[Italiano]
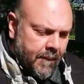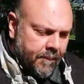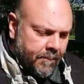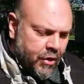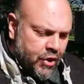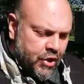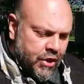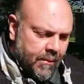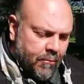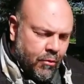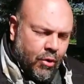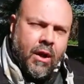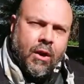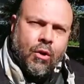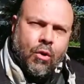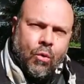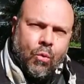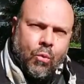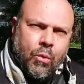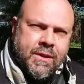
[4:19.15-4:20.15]
diciamo che
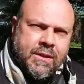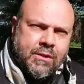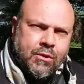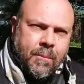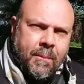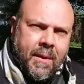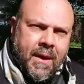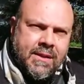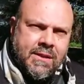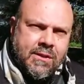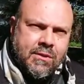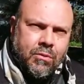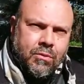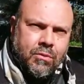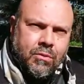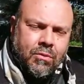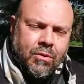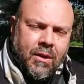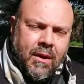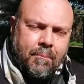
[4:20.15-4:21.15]
con questo
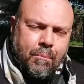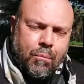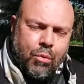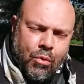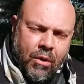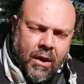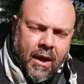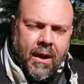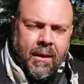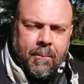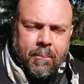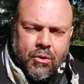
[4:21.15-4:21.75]
mezzo le buche